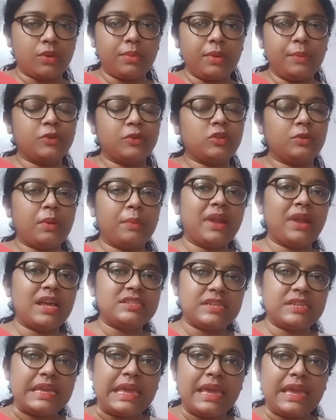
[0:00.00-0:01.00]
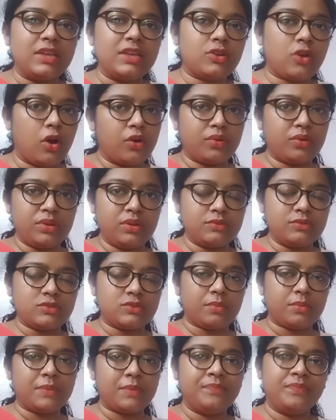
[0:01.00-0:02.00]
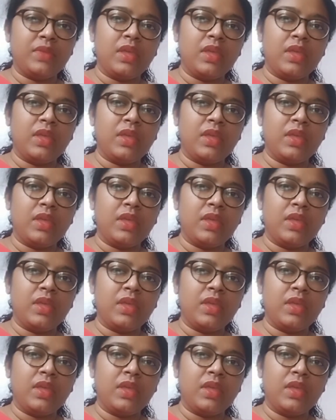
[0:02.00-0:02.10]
হবে প্রথমে আমরা আসি এ কখন ইউজ হবে